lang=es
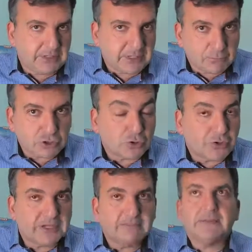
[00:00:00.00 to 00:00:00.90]
Dije, pues
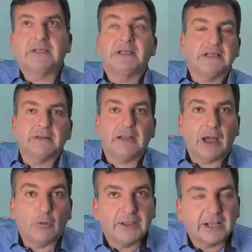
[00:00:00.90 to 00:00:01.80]
oye,
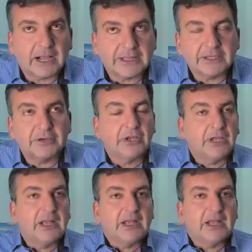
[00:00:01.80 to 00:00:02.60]
la ubicación,